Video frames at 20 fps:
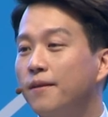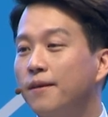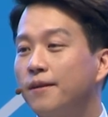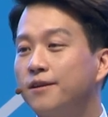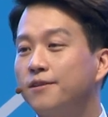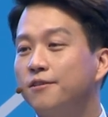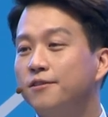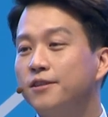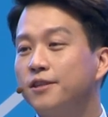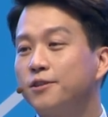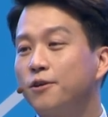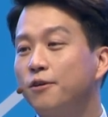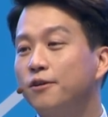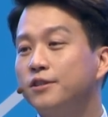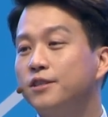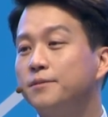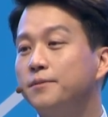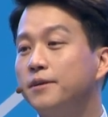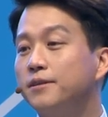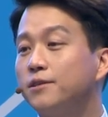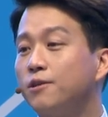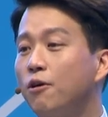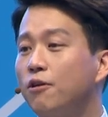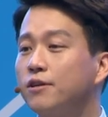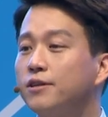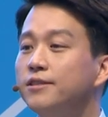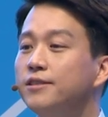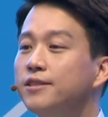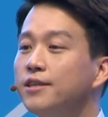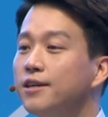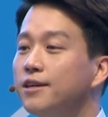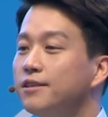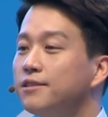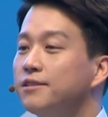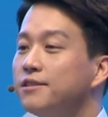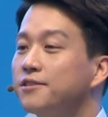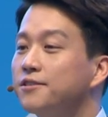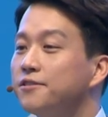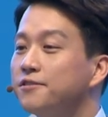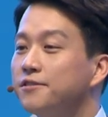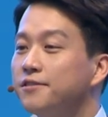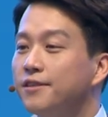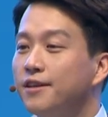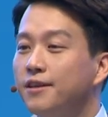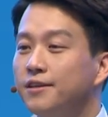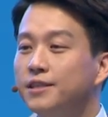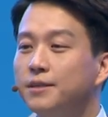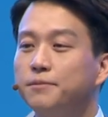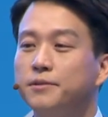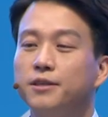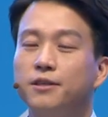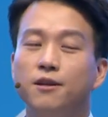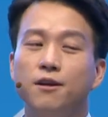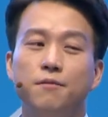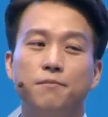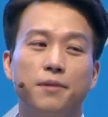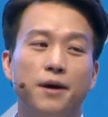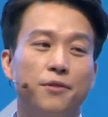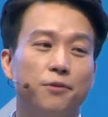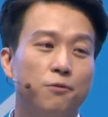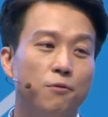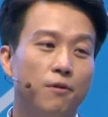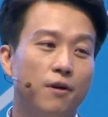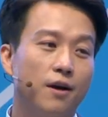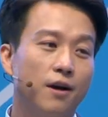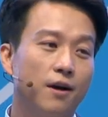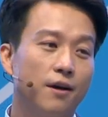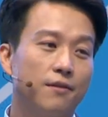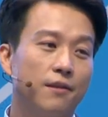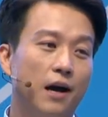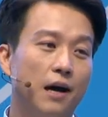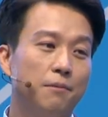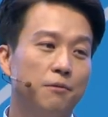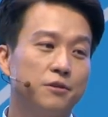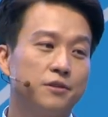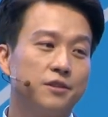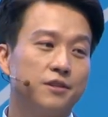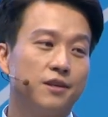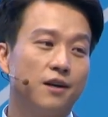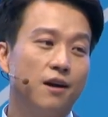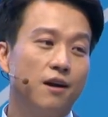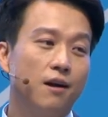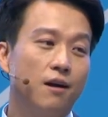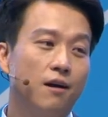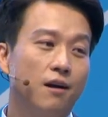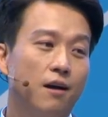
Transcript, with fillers: 그런데 저희 집에는 더 큰 재앙이 있었는데 17년 반 동안 아버지가